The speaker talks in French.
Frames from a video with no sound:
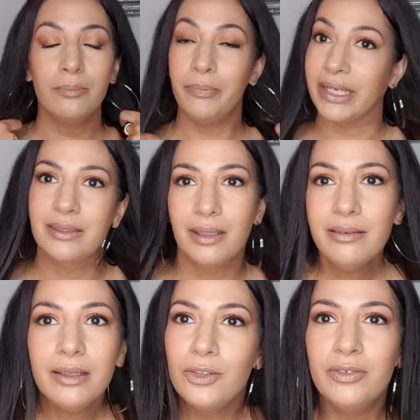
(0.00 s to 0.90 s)

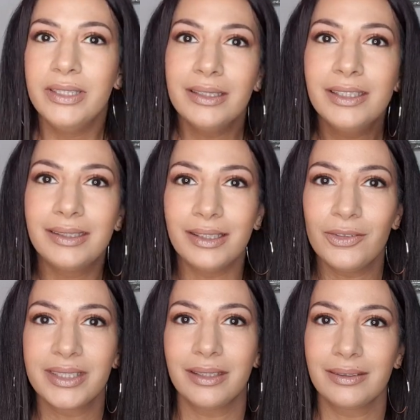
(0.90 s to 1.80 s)
Personne n'a deviné que j'étais
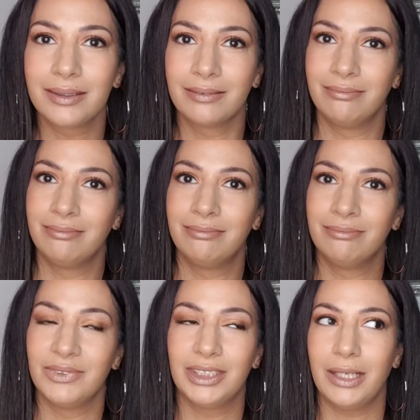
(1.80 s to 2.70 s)
enceinte.
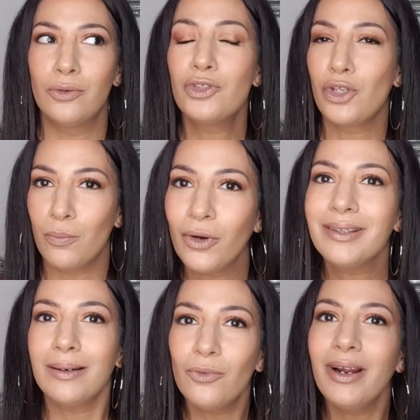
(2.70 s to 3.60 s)
J'accouche dans moins
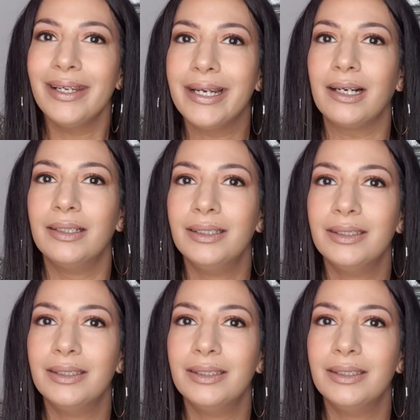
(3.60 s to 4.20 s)
d'un mois, les gars.